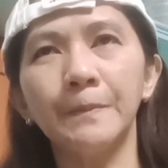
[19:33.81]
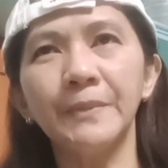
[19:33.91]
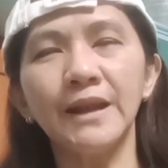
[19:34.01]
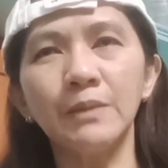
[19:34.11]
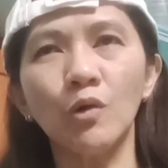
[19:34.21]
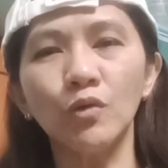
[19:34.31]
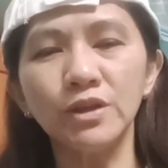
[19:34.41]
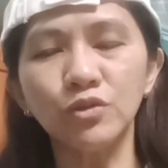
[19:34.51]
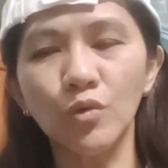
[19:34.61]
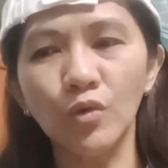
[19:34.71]
may alam ako
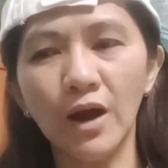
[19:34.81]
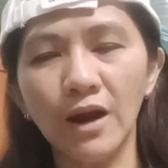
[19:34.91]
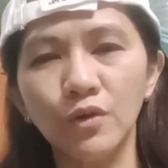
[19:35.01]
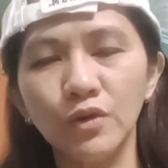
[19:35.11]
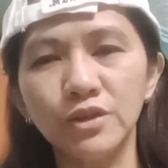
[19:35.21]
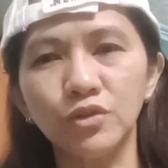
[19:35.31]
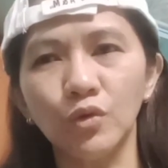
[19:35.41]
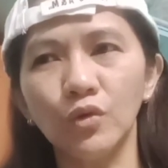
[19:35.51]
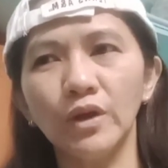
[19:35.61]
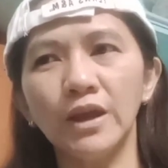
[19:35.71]
nitong cargo
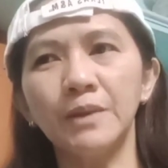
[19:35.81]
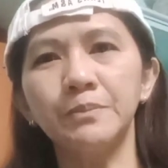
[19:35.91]
nito,